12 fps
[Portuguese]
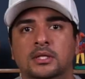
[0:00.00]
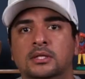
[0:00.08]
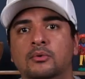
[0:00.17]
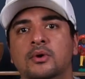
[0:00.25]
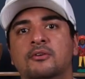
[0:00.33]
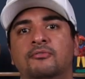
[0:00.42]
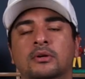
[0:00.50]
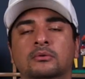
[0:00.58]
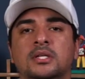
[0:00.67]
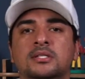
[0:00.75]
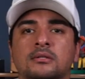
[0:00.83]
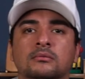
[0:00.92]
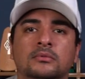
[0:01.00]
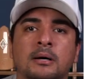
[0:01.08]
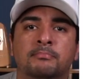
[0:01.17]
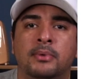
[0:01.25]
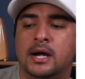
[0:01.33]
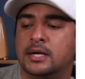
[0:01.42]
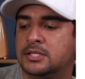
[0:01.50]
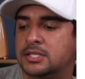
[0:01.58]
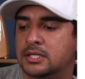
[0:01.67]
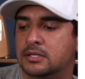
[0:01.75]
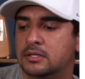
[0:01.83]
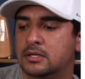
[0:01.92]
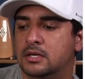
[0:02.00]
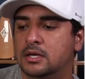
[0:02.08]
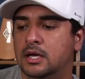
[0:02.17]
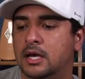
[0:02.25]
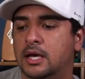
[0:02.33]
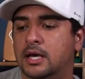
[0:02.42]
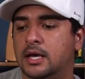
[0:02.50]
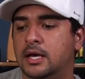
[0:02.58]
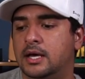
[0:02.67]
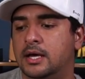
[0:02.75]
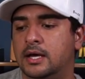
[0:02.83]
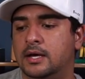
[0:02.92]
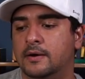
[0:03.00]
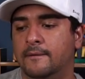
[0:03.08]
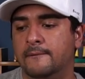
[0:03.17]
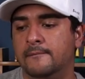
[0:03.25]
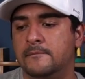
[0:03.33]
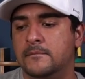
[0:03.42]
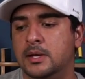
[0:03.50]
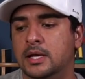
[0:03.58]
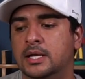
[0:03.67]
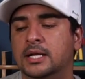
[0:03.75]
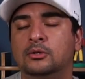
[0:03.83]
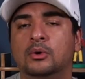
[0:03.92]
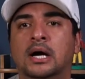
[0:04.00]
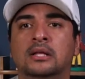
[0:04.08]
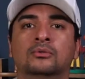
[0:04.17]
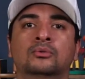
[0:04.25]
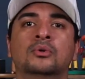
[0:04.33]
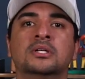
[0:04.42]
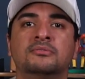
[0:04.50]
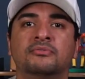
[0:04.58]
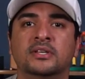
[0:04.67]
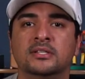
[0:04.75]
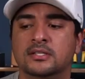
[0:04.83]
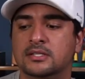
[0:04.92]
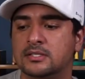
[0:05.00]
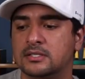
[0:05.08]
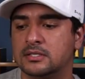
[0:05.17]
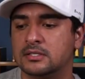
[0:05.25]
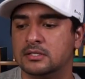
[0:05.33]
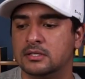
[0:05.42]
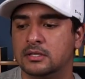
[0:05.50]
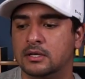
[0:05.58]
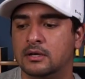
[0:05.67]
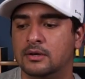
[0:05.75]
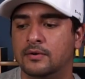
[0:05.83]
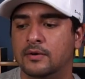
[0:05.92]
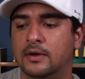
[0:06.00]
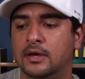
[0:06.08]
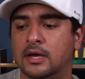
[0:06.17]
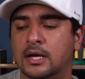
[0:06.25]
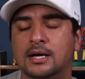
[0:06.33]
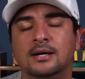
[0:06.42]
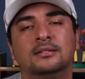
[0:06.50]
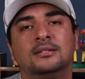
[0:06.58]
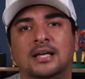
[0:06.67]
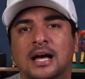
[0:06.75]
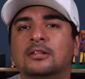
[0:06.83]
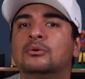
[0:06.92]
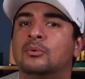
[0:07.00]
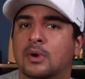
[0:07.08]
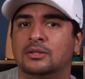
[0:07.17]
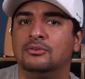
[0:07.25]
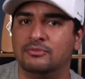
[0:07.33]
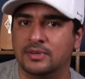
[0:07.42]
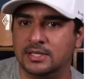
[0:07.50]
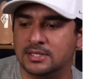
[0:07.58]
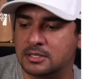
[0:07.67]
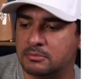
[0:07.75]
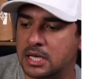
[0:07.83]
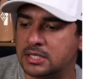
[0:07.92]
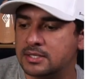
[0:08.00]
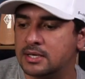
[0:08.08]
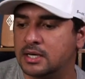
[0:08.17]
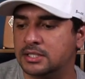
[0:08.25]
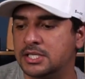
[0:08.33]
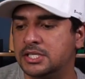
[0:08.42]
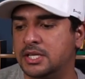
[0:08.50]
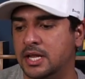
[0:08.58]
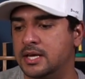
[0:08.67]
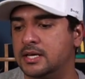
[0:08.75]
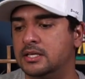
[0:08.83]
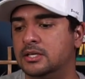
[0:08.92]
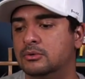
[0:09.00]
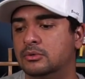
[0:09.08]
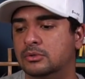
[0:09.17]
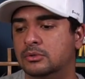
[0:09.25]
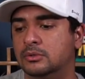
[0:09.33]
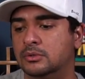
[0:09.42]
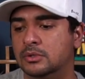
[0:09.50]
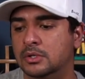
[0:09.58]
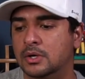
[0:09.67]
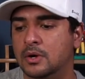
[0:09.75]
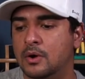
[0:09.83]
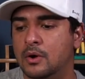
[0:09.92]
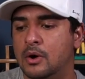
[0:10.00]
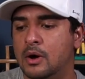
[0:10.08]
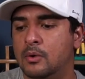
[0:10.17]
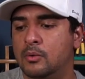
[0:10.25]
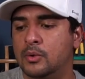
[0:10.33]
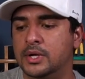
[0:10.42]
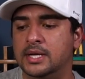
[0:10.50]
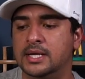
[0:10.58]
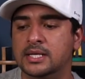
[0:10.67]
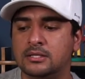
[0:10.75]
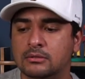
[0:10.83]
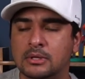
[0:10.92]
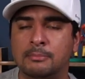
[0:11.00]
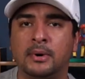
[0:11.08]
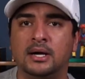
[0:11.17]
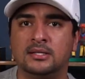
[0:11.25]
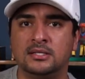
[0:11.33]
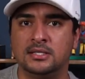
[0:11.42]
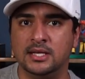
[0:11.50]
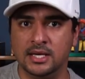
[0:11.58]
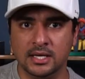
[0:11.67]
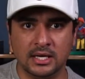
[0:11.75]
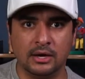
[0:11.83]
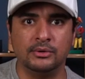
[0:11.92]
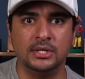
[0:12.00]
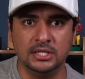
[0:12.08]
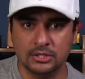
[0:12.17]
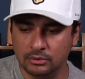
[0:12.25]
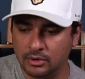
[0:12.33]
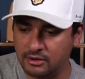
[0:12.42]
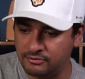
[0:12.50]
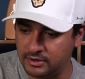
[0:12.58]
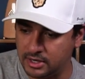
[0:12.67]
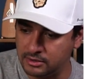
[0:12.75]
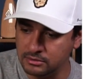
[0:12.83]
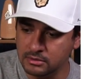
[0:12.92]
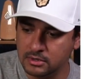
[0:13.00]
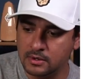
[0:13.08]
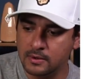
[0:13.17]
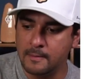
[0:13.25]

Então o refrão da segunda parte é, ele é tocado duas vezes, é, cantado quatro vezes, mas a gente tem aí o, o início da parte C, que é o início do refrão,